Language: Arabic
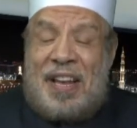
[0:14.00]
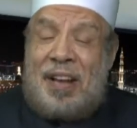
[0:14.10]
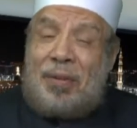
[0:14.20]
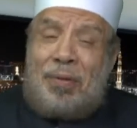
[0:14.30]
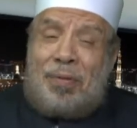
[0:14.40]

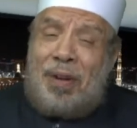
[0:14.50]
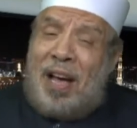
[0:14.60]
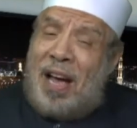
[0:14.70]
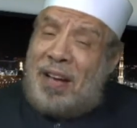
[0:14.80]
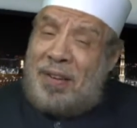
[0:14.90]
نقول
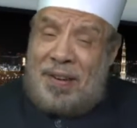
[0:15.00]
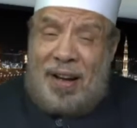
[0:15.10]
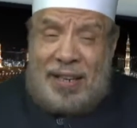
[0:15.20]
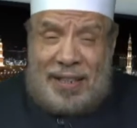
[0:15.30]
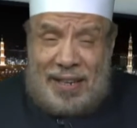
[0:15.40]
لها يا
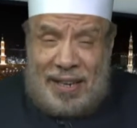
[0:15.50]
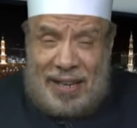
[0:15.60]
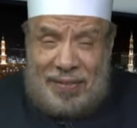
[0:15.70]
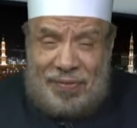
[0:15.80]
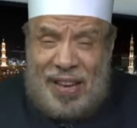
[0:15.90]
رعاك الله
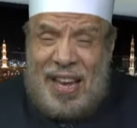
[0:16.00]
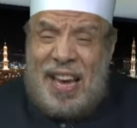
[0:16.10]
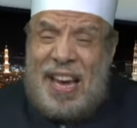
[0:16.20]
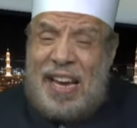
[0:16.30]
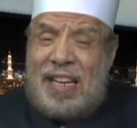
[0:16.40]

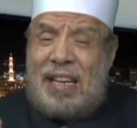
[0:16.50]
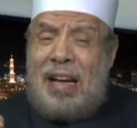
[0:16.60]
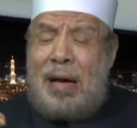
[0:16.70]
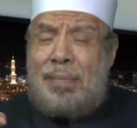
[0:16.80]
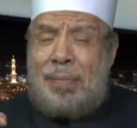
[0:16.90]
إن
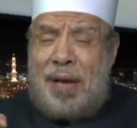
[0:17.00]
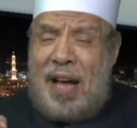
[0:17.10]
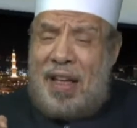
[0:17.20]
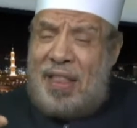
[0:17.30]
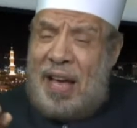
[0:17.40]
قام
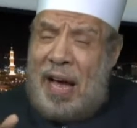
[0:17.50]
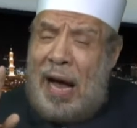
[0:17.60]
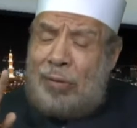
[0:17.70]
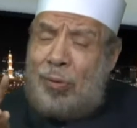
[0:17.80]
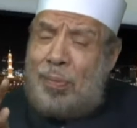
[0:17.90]
بهذا
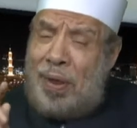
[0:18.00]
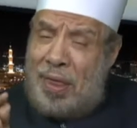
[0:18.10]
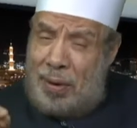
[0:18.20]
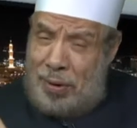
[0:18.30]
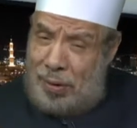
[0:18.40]
أحد من
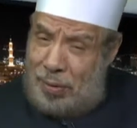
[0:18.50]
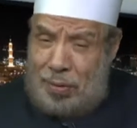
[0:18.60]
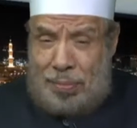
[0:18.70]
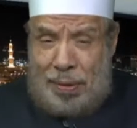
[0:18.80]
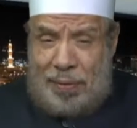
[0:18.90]
ذوي
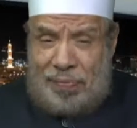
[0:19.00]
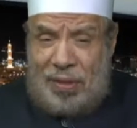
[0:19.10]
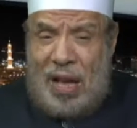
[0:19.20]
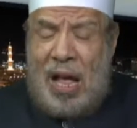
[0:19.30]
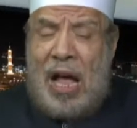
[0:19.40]
القربى
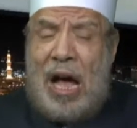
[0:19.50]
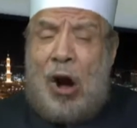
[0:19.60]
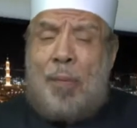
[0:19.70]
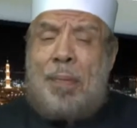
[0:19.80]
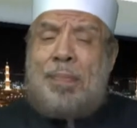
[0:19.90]

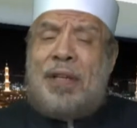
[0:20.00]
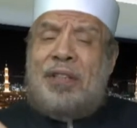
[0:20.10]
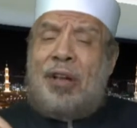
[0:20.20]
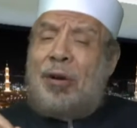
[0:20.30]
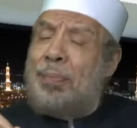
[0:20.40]
أو
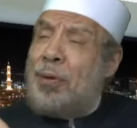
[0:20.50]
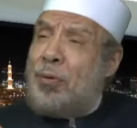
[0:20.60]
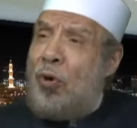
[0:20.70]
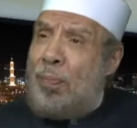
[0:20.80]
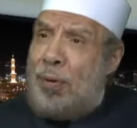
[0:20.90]
ممن
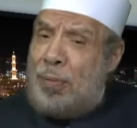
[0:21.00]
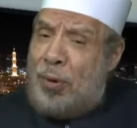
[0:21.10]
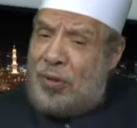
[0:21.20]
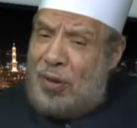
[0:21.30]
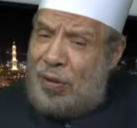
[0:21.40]
تربطهم
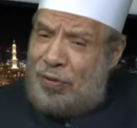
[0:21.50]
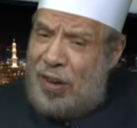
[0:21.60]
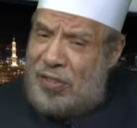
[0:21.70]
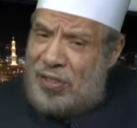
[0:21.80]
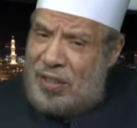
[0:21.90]

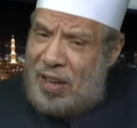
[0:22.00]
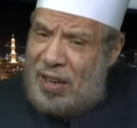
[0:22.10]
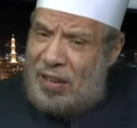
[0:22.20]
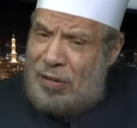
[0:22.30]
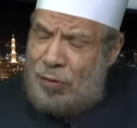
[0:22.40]
بالمتوفى صلة